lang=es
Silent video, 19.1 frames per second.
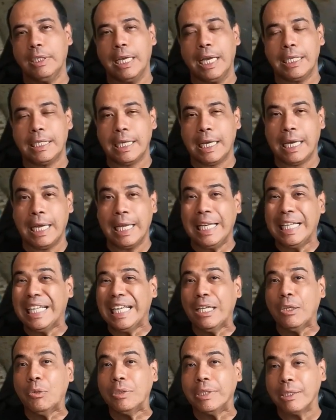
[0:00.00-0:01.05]
allá el
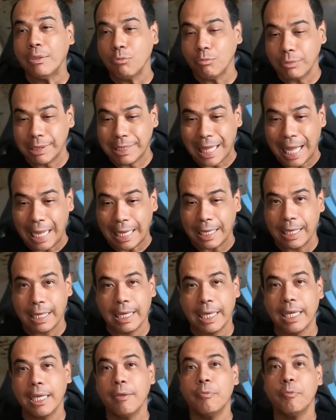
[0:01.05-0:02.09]
que no tiene un
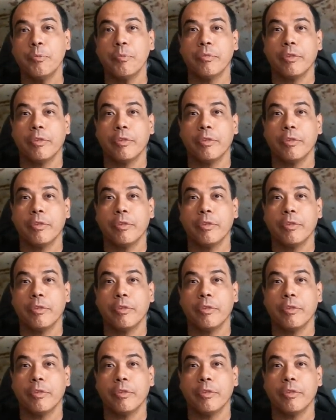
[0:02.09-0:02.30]
tanque,